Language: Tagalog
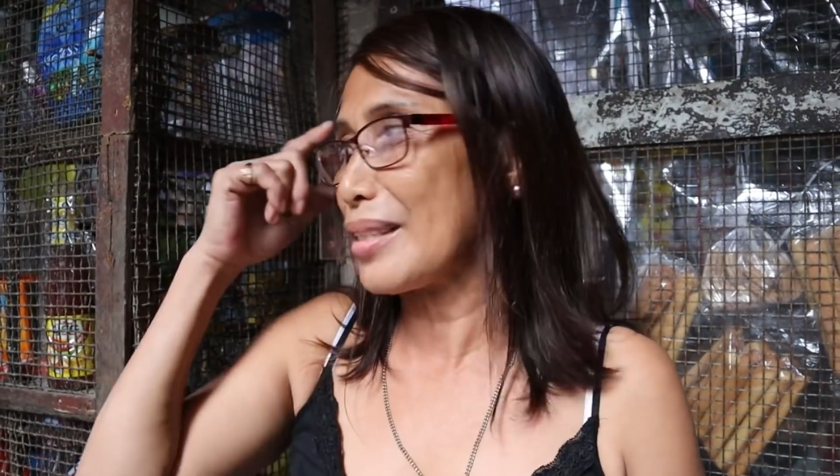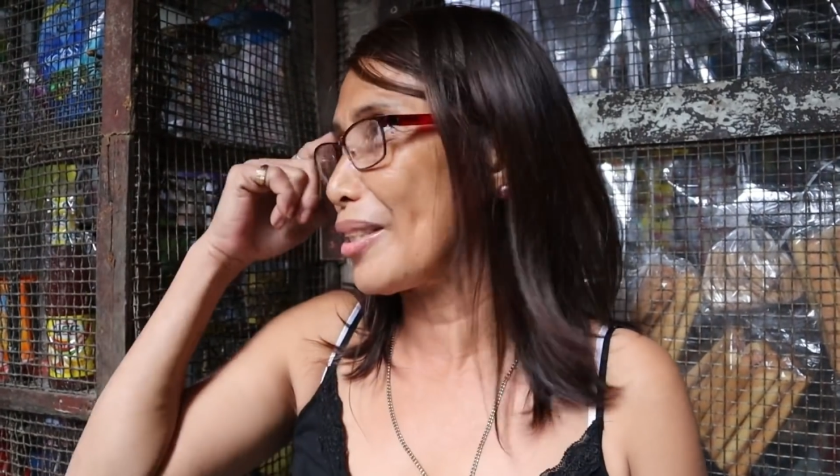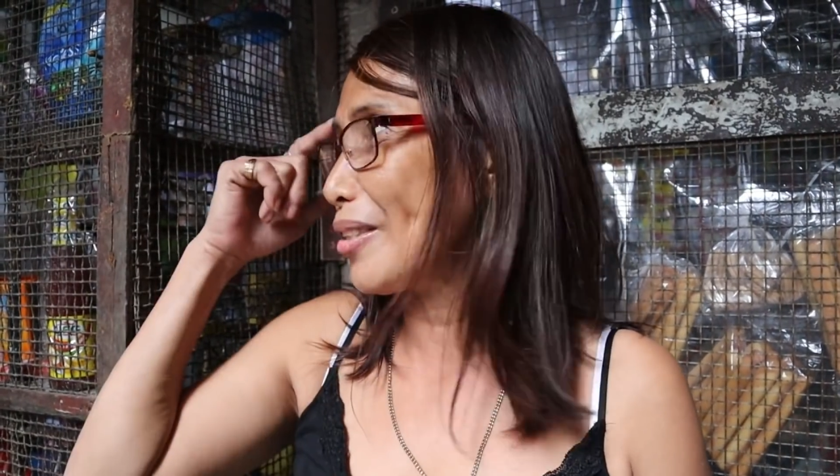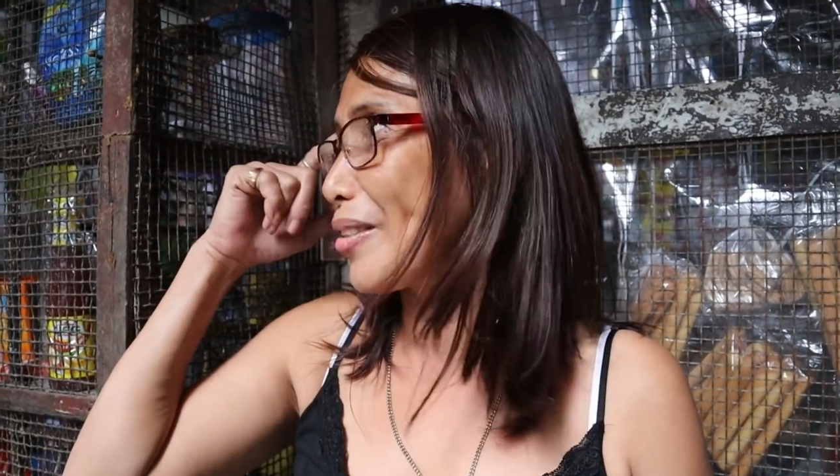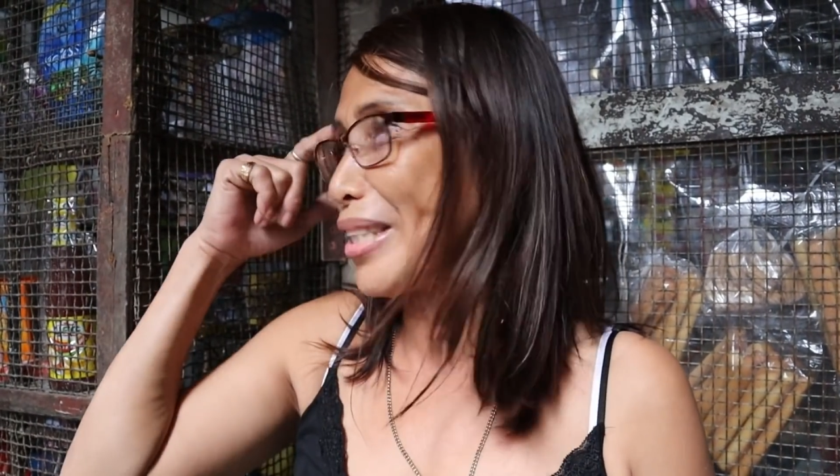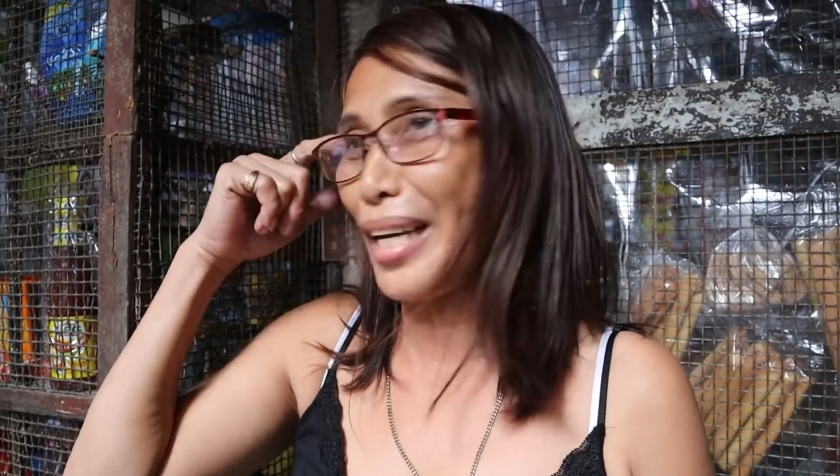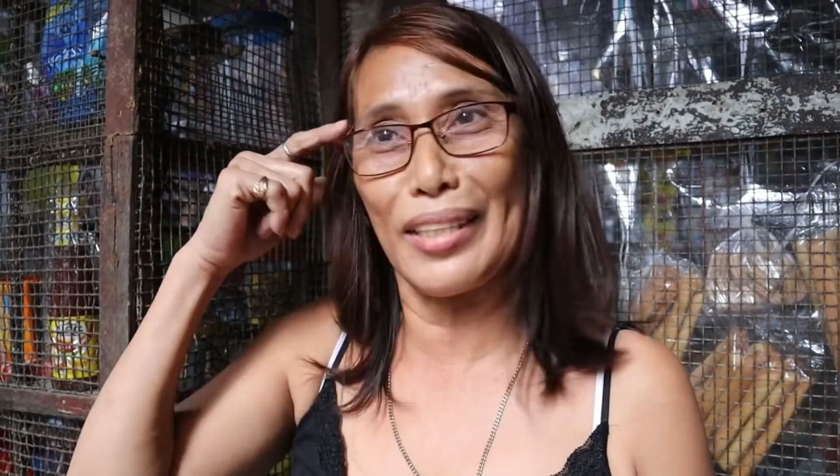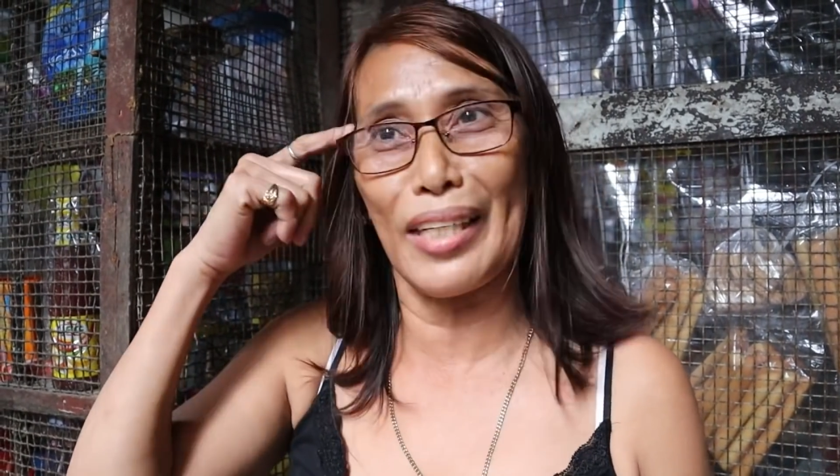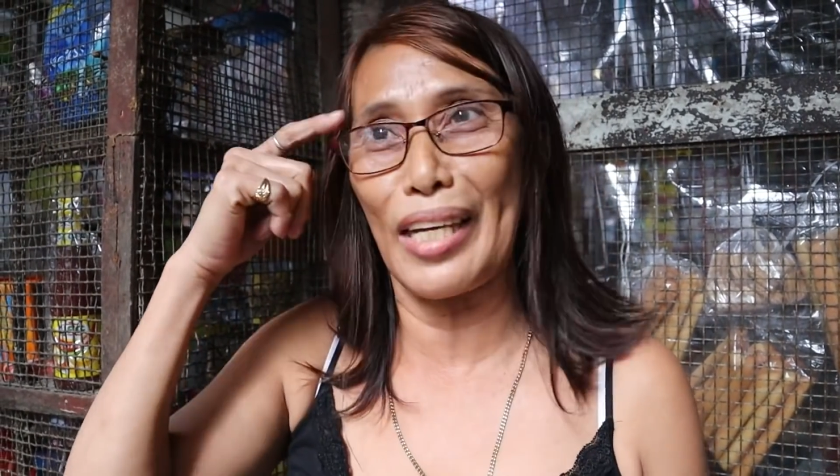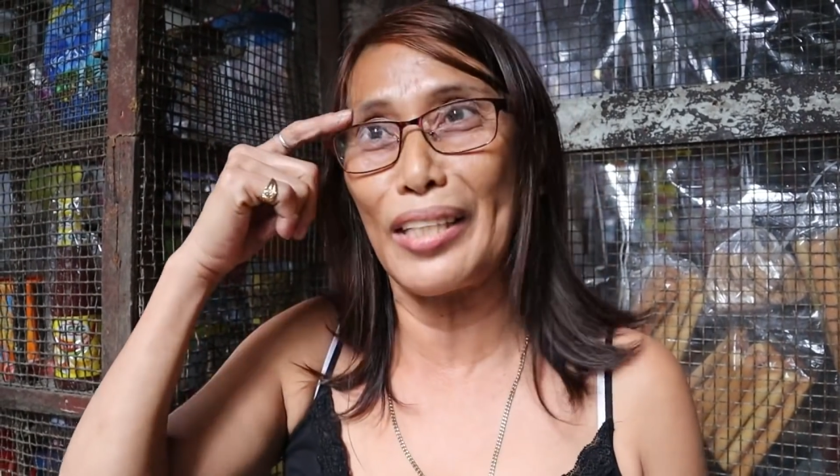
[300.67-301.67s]
Yun sa
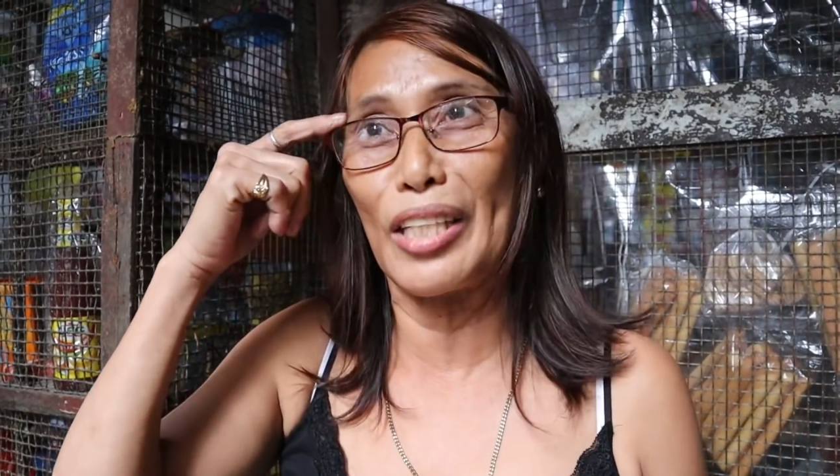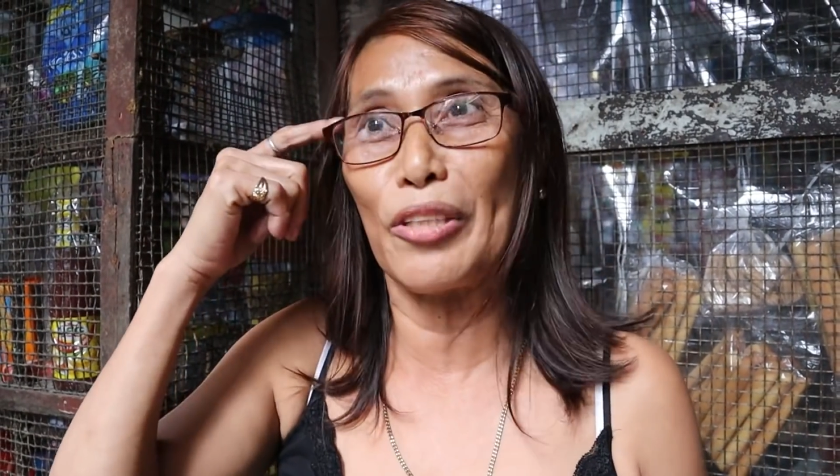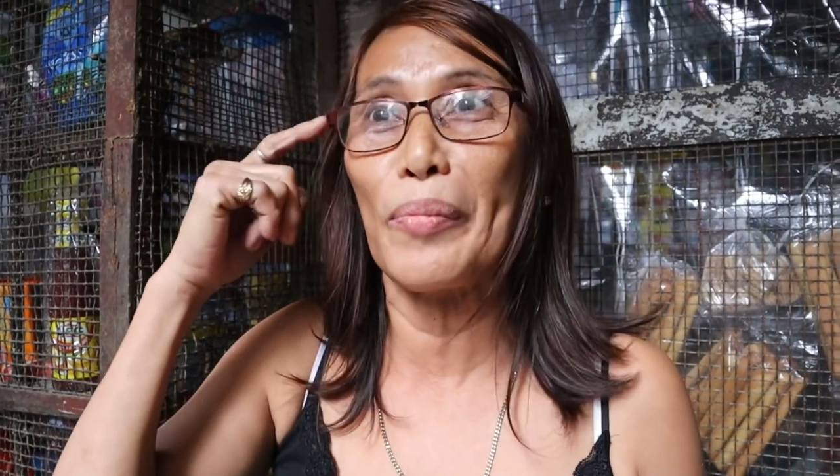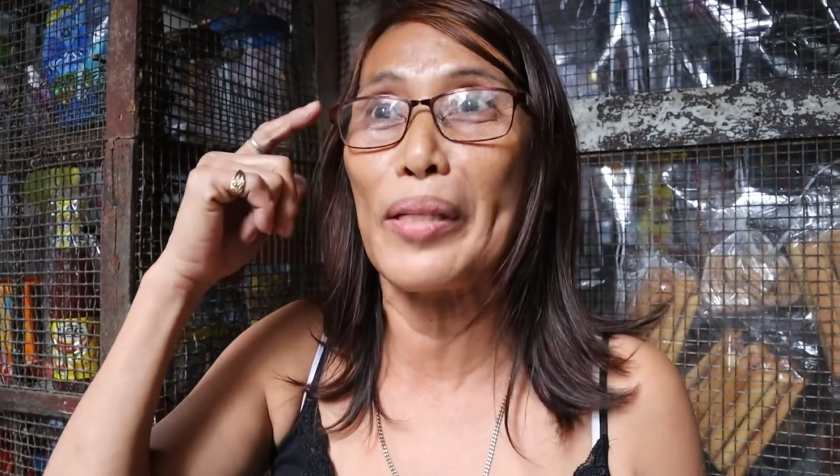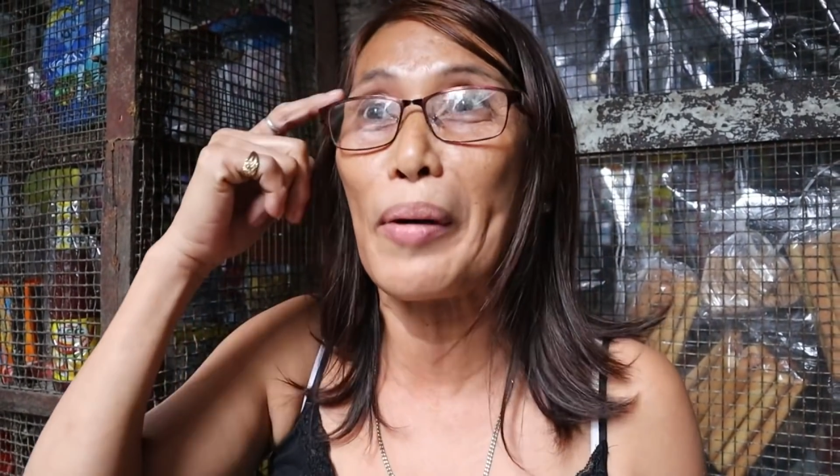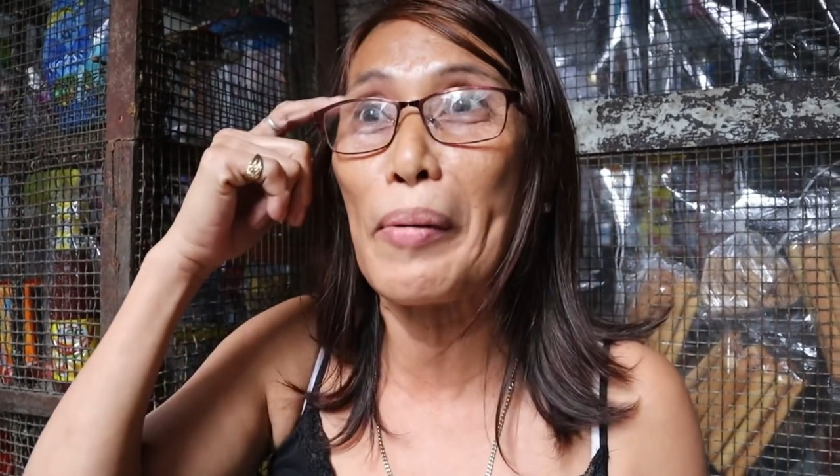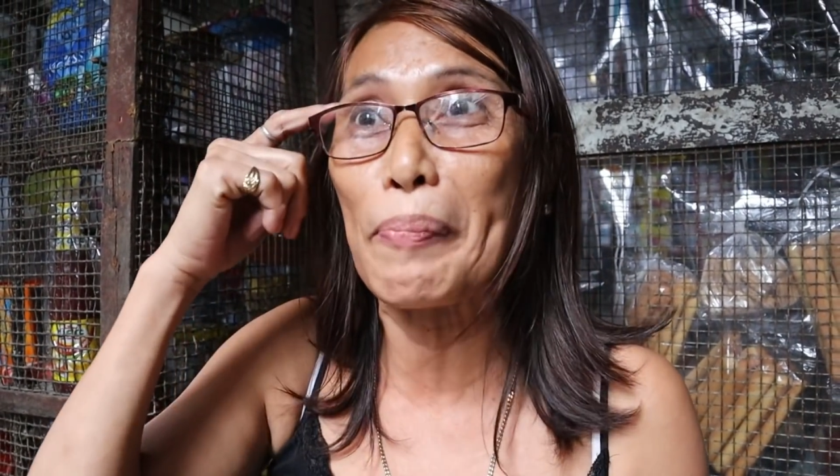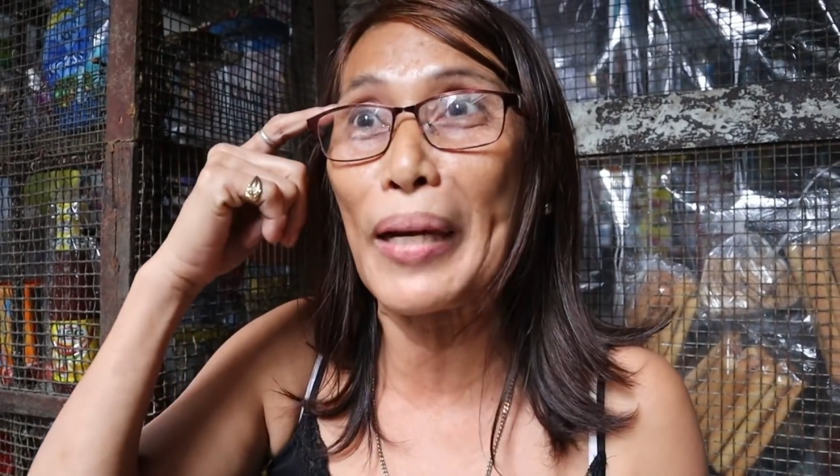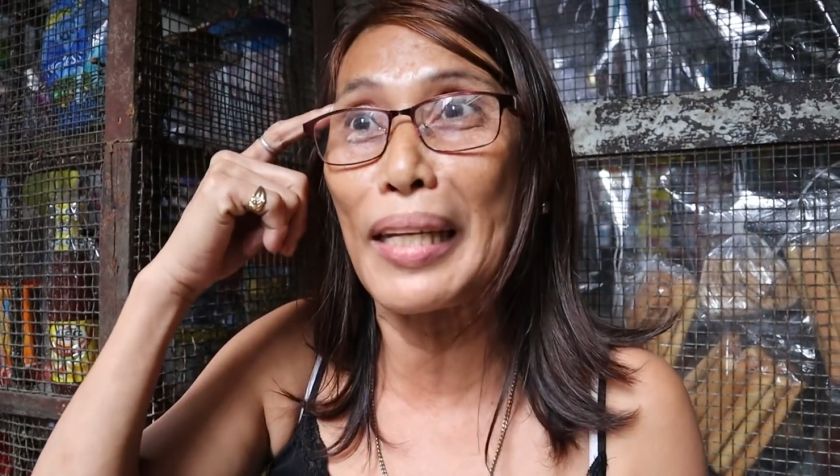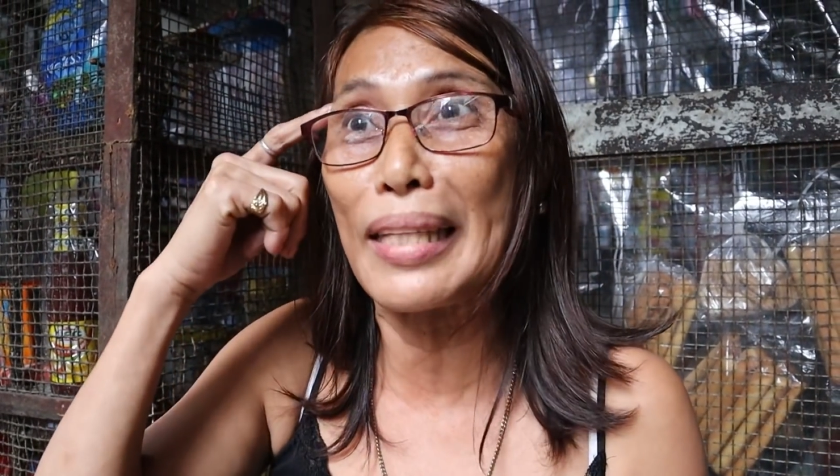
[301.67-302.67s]
kanya nandito. di ba may
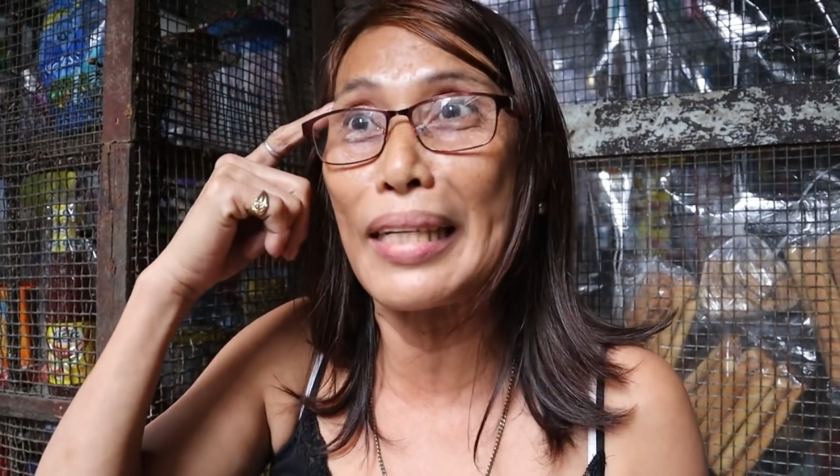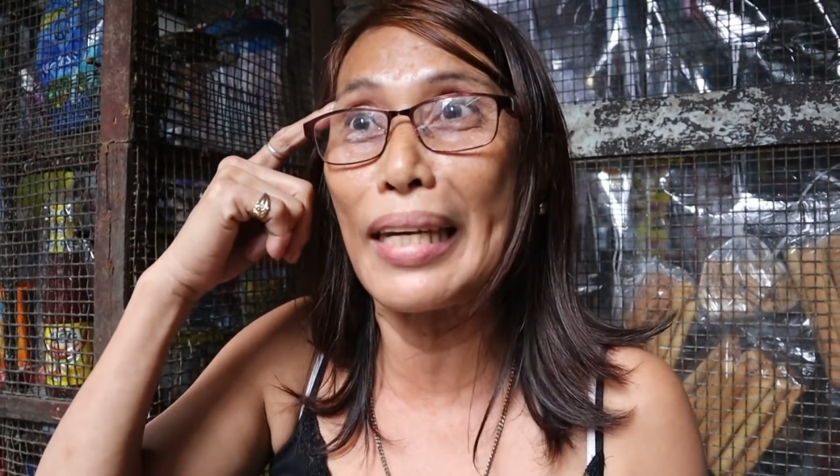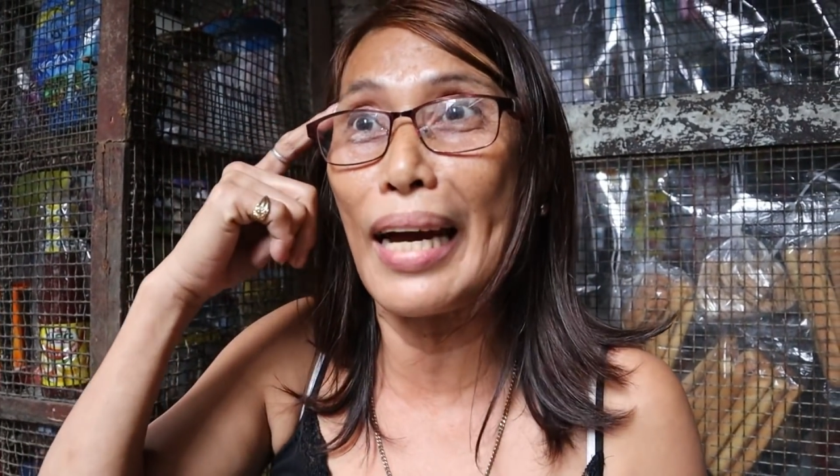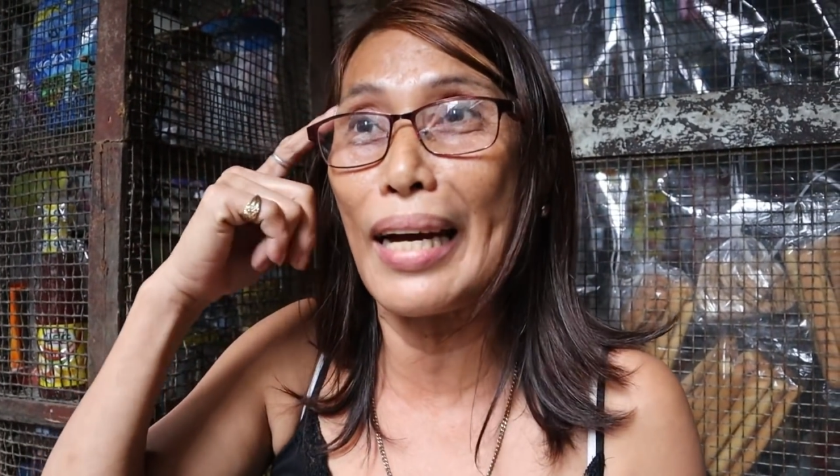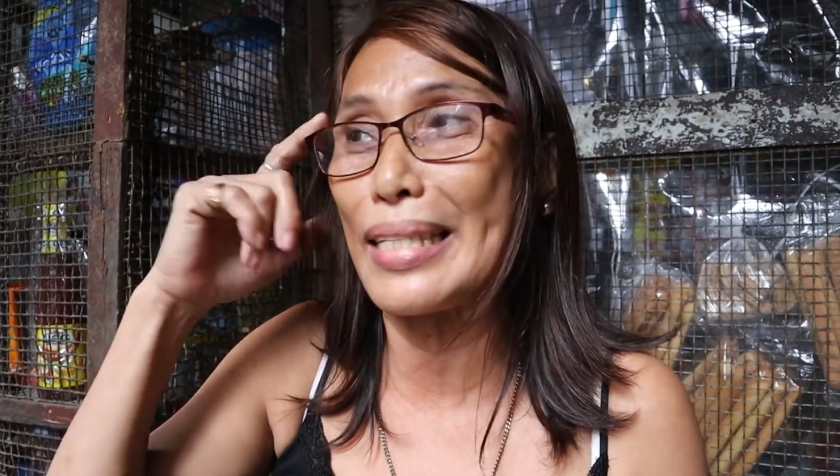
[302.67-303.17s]
piklatiya?